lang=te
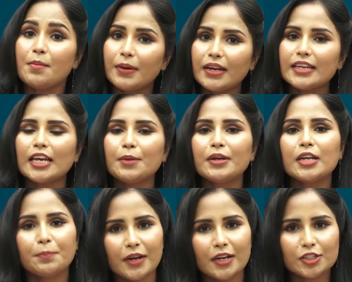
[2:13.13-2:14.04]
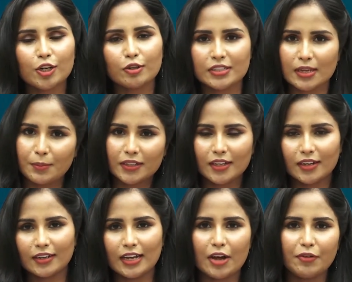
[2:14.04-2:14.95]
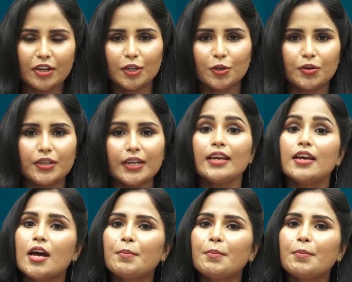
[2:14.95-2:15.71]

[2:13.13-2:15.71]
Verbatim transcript: మరి ఇంకేమైనా ప్రశ్నలకు సమాధానం కావాలనుకుంటే